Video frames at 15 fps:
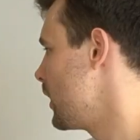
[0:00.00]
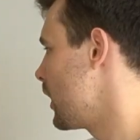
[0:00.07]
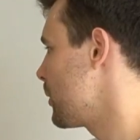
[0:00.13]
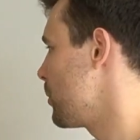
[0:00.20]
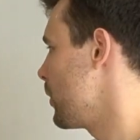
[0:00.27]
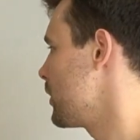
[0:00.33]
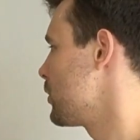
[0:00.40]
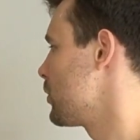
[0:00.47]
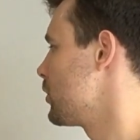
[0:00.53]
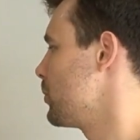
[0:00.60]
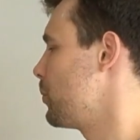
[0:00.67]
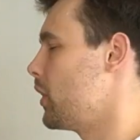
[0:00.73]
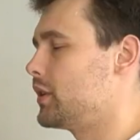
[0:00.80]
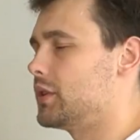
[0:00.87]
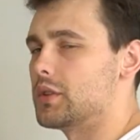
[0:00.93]
Они планируют
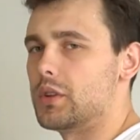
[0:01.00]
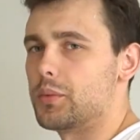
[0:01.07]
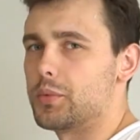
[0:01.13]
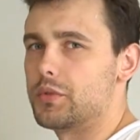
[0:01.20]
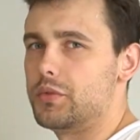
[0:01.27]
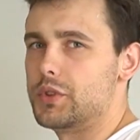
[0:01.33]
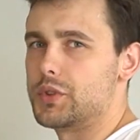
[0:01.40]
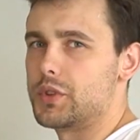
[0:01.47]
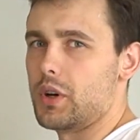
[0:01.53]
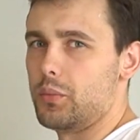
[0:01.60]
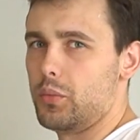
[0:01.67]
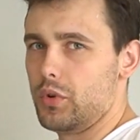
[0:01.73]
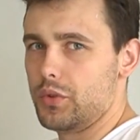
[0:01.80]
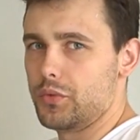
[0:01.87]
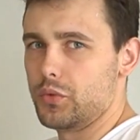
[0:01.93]
дополнительно подвести
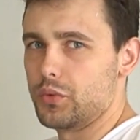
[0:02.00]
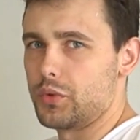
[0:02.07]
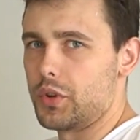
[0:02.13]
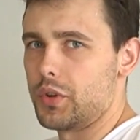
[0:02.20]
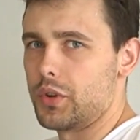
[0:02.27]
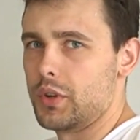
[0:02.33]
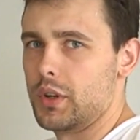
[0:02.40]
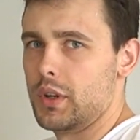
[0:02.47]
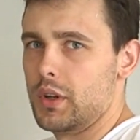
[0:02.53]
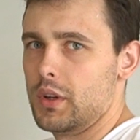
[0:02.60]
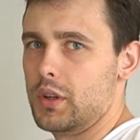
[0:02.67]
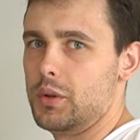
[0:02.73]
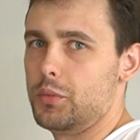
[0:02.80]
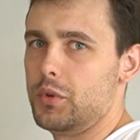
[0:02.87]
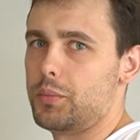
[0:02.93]
обои внутрь,
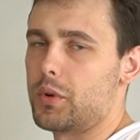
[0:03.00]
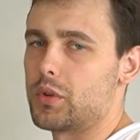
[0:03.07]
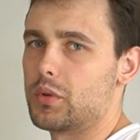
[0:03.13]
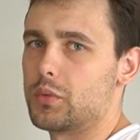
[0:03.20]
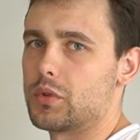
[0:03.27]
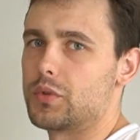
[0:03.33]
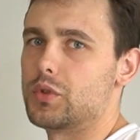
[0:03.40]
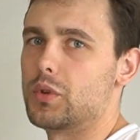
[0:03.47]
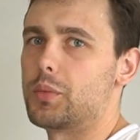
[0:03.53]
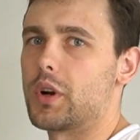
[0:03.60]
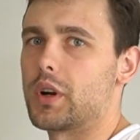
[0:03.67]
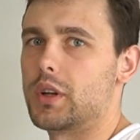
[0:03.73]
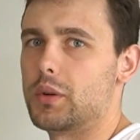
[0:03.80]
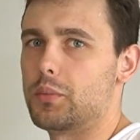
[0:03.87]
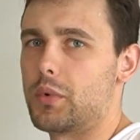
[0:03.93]
и мы потом это все
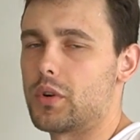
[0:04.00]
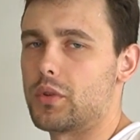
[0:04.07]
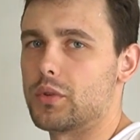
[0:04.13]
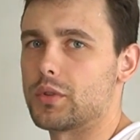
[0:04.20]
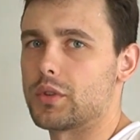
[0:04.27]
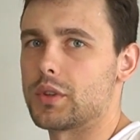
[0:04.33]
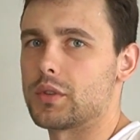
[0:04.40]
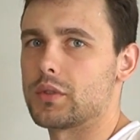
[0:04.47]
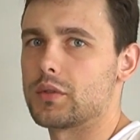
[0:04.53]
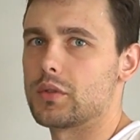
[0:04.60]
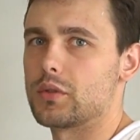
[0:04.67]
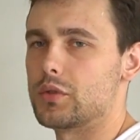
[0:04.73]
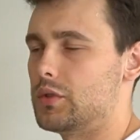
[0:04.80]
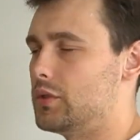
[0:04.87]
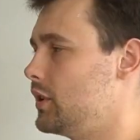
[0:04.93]
проклеим бархоткой.
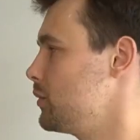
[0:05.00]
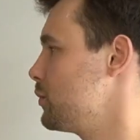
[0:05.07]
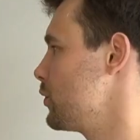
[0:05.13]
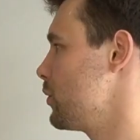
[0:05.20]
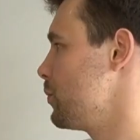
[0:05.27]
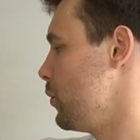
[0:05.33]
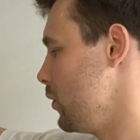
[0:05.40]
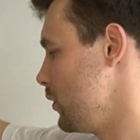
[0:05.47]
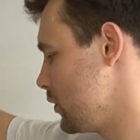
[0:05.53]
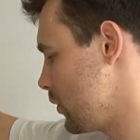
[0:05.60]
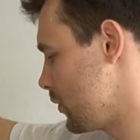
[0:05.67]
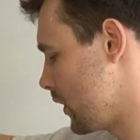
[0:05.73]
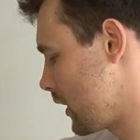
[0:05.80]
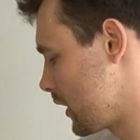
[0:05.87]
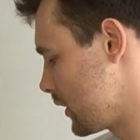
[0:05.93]
То есть здесь будет
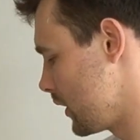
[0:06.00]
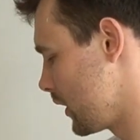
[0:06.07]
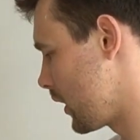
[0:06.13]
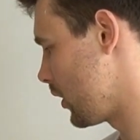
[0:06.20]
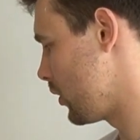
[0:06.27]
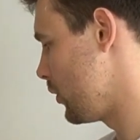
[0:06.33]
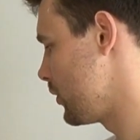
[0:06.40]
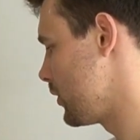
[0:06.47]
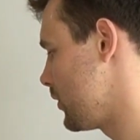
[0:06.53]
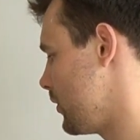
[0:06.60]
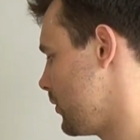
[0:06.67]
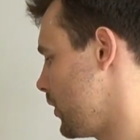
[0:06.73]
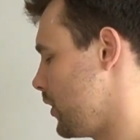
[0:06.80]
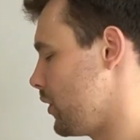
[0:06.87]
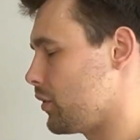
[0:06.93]
полностью закрытая колонна с
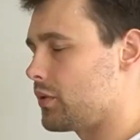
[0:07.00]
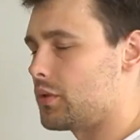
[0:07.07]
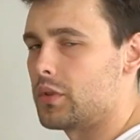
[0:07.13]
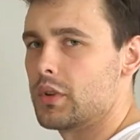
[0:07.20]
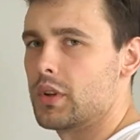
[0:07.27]
дверью.